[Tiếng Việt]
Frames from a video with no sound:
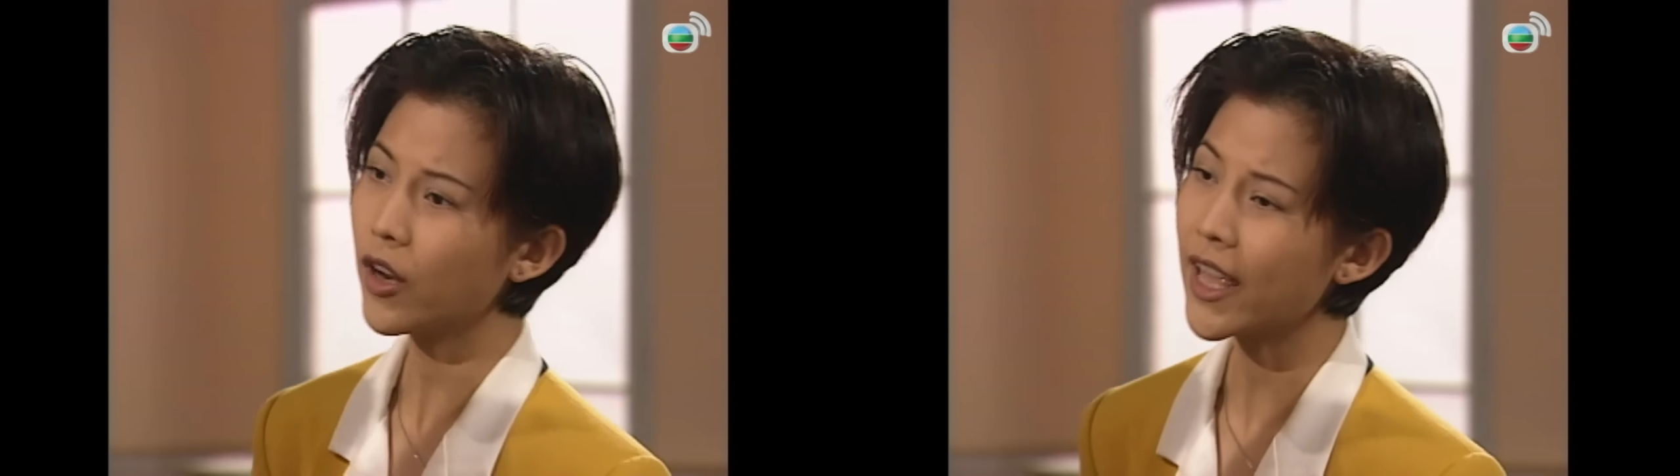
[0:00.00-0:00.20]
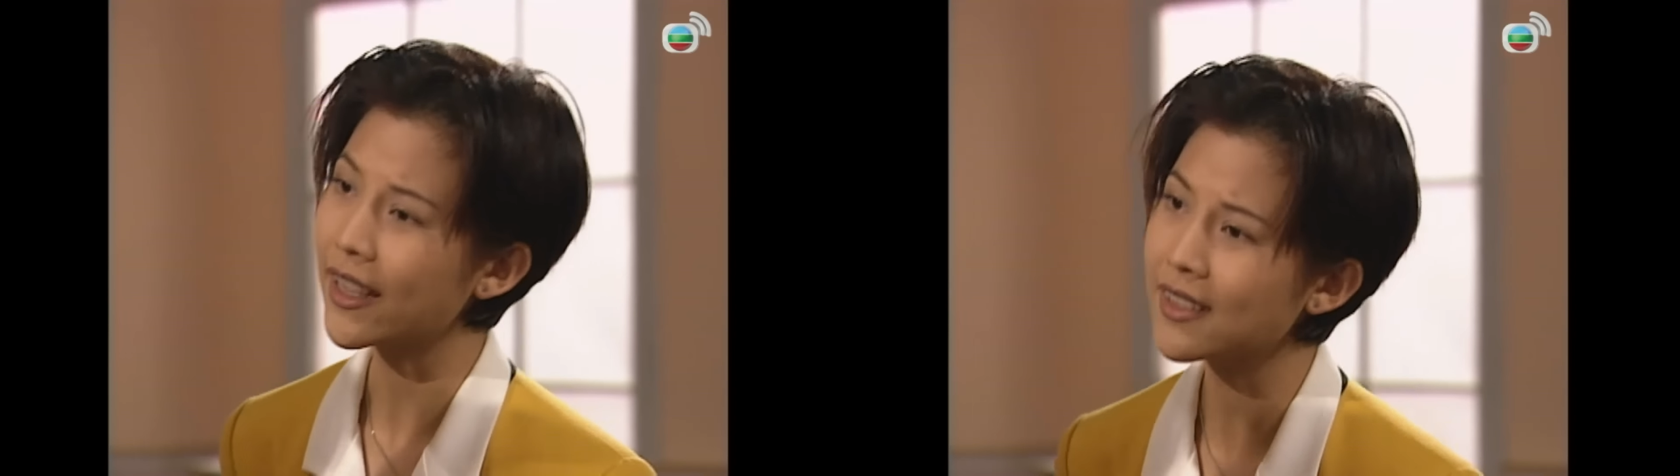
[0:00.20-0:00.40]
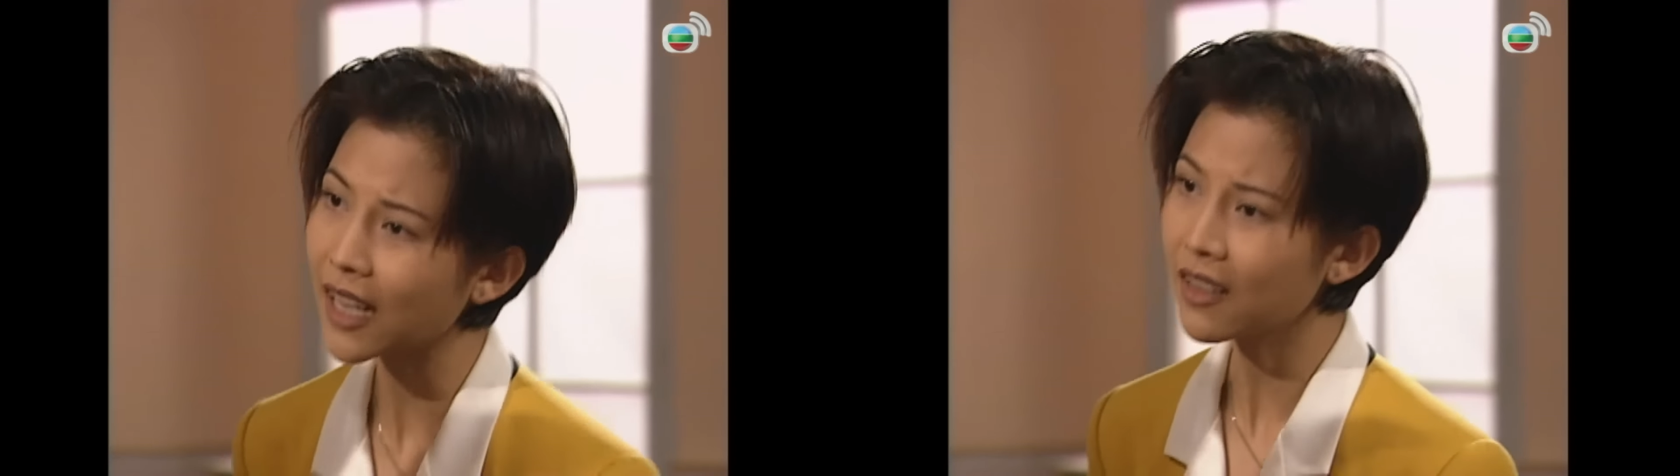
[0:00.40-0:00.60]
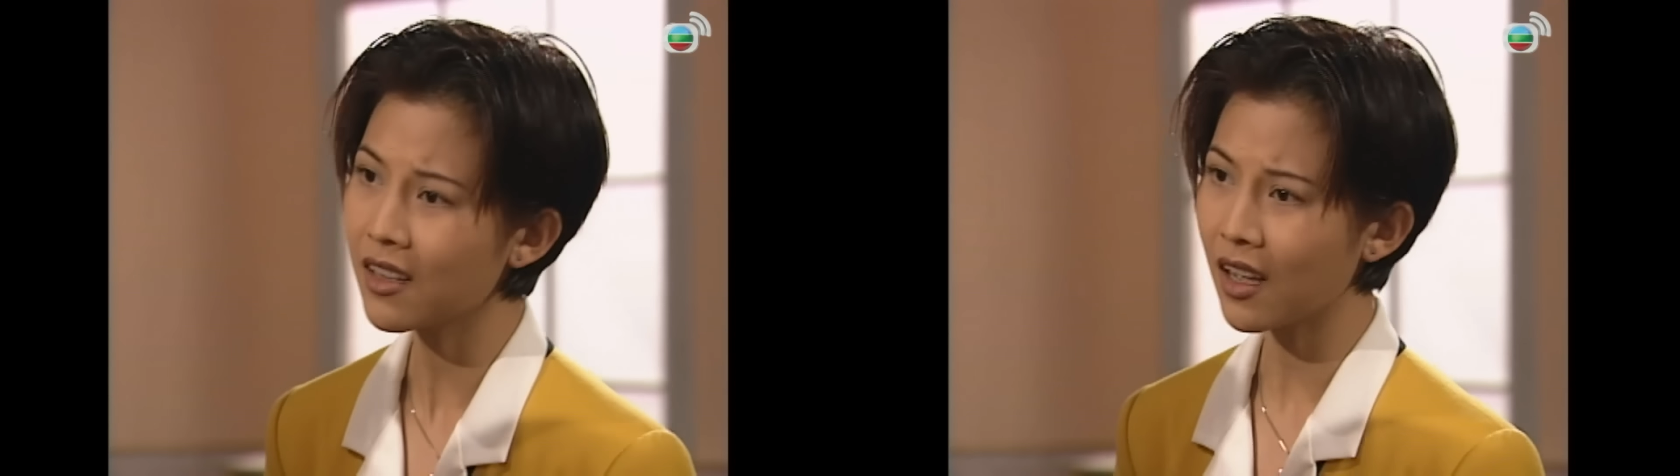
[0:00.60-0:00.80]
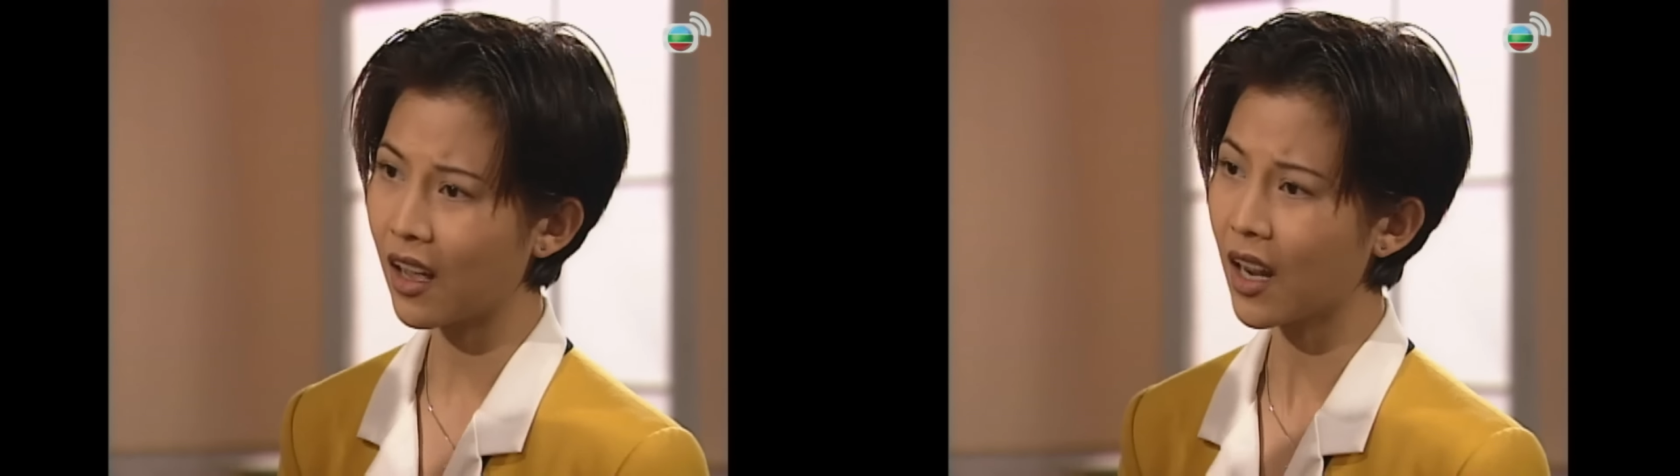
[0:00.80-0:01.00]
Em thật lòng với
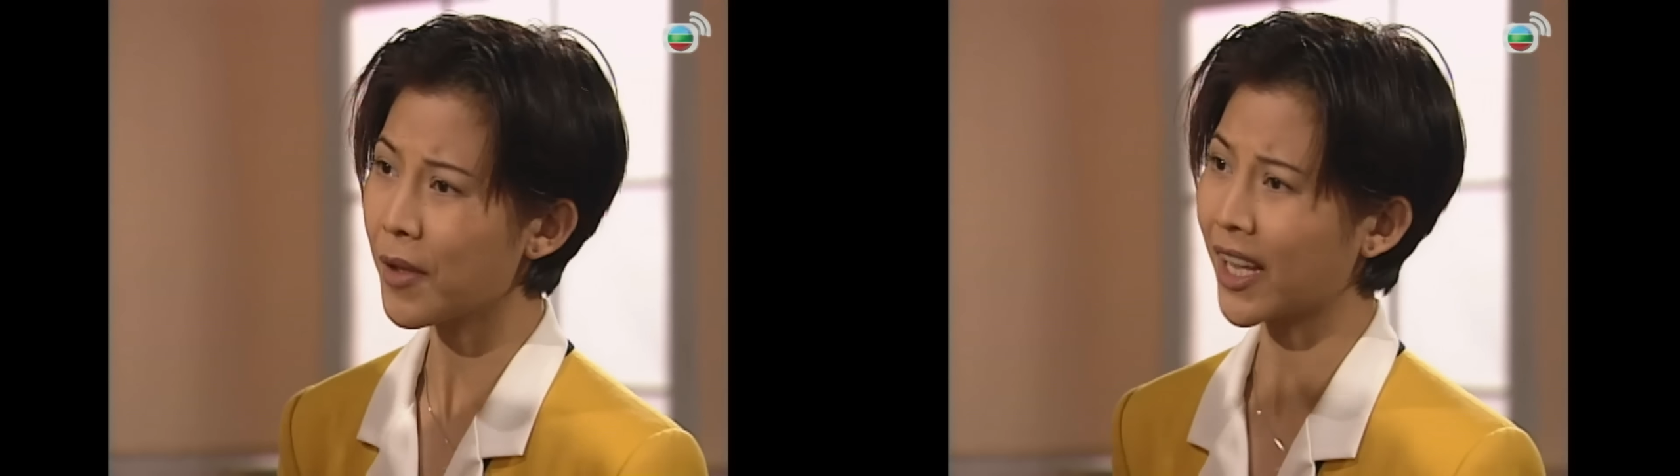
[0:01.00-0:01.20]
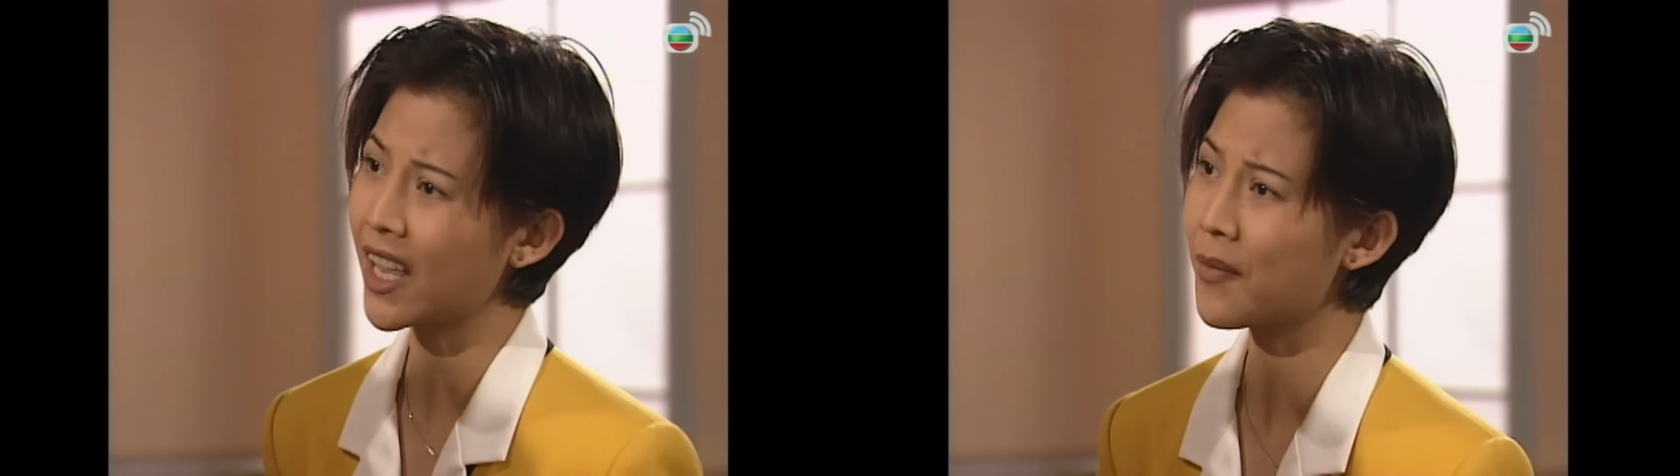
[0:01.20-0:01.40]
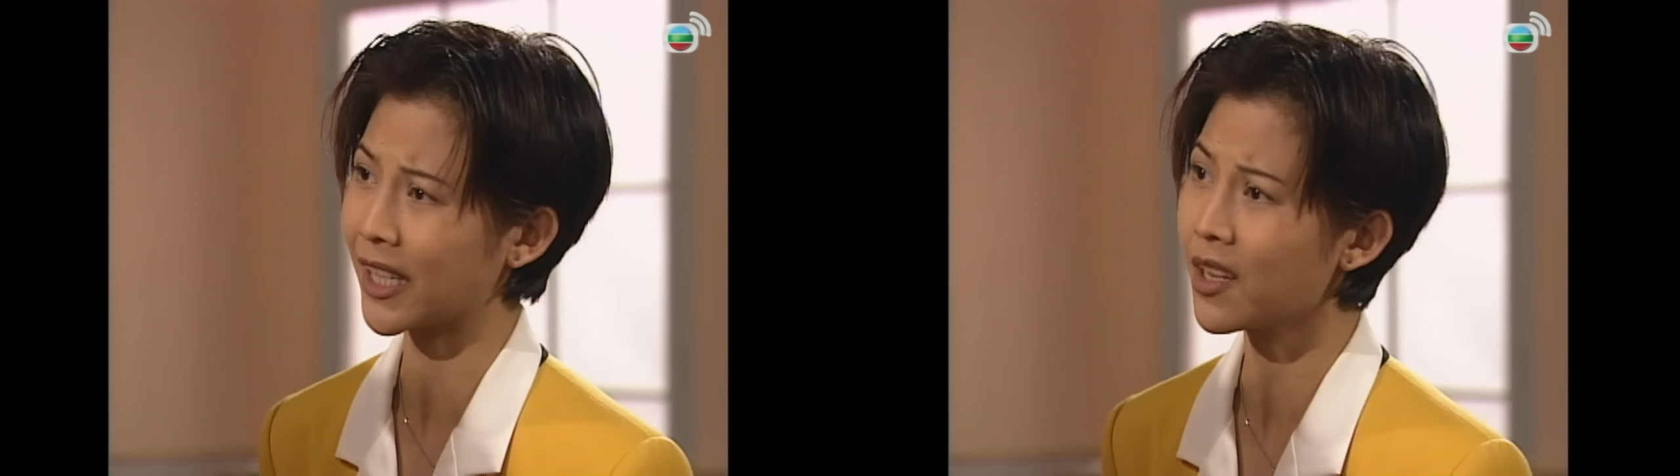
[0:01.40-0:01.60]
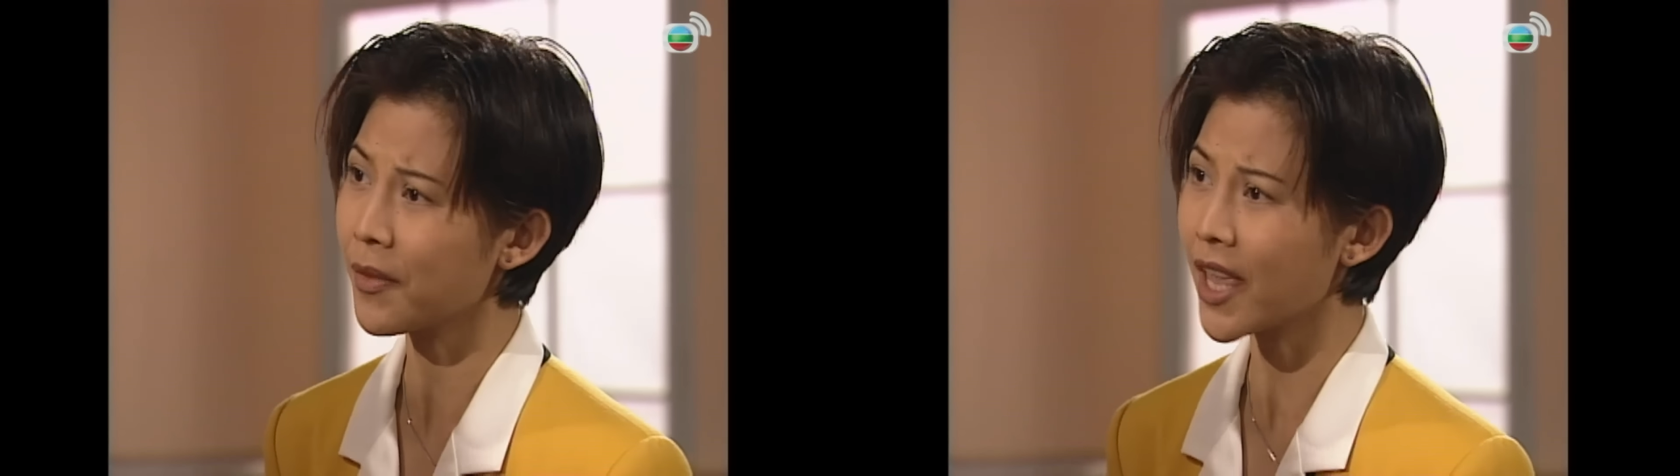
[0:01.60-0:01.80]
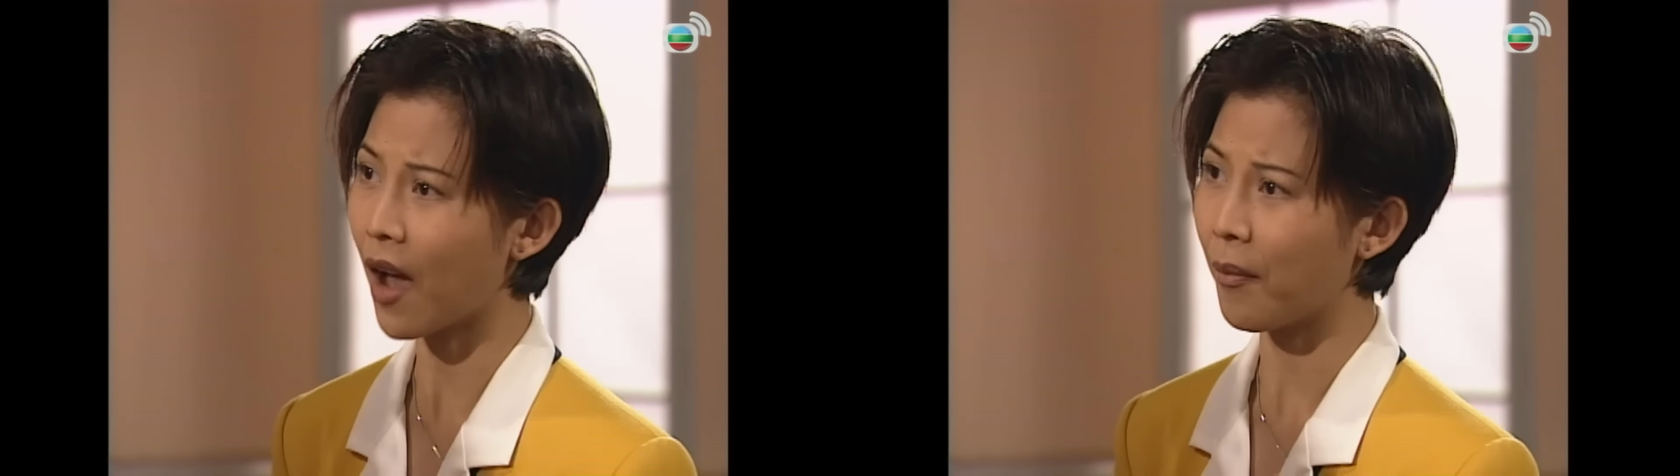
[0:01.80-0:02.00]
anh mà Anh không ái ngại
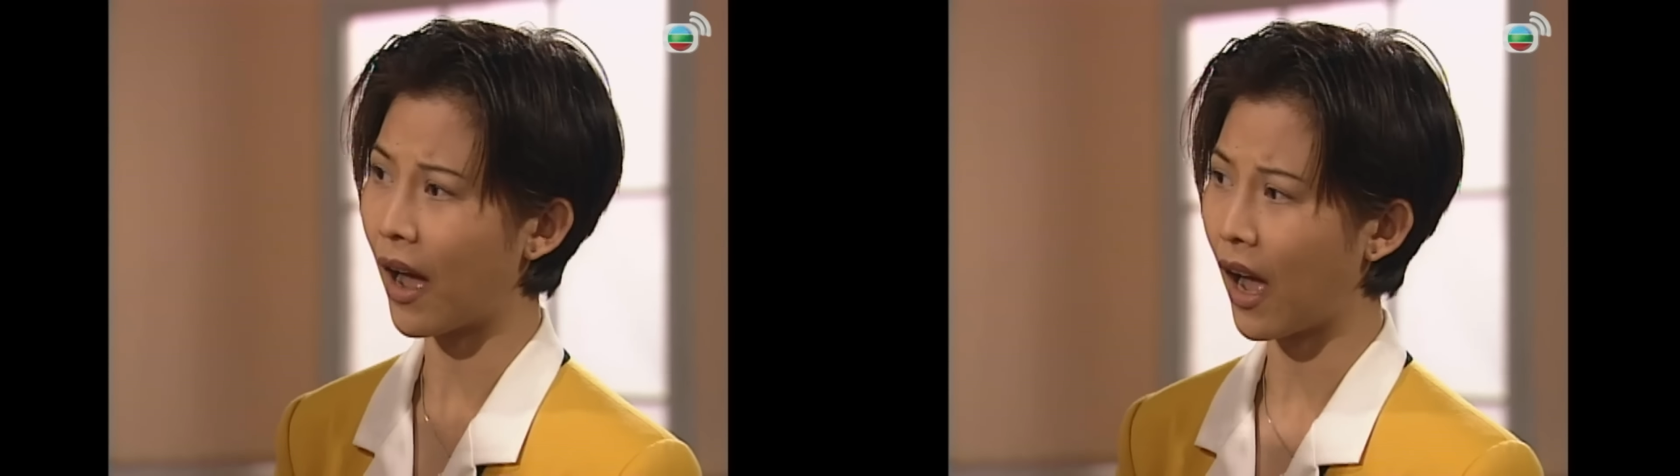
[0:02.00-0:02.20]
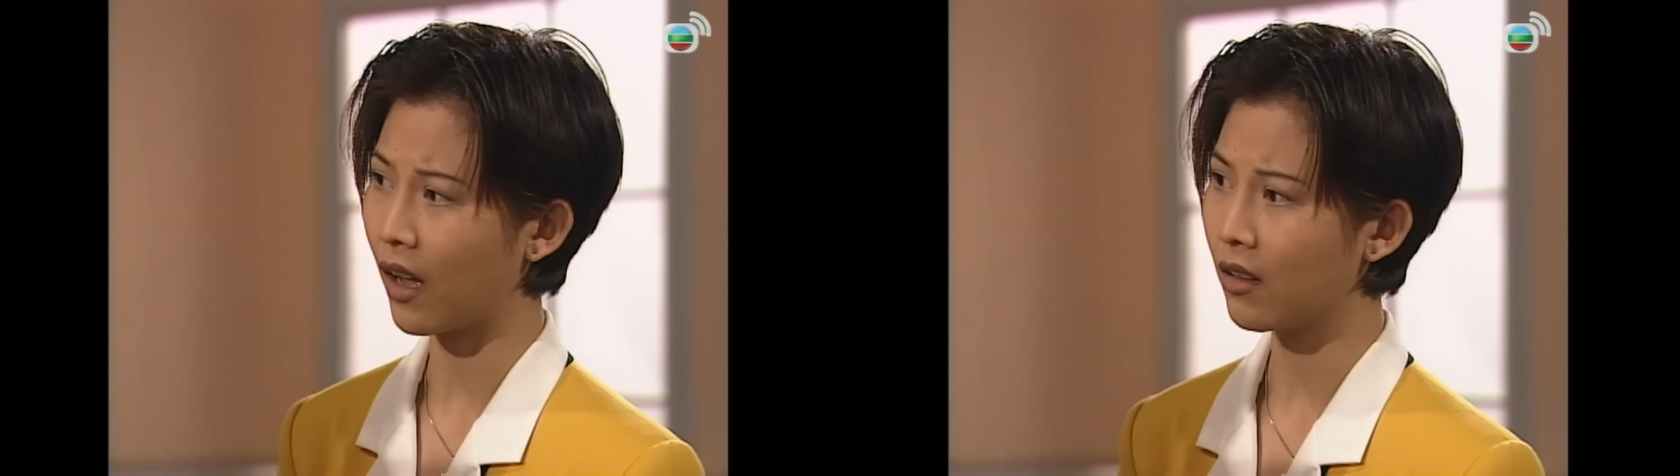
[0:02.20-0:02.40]
chuyện đó chứ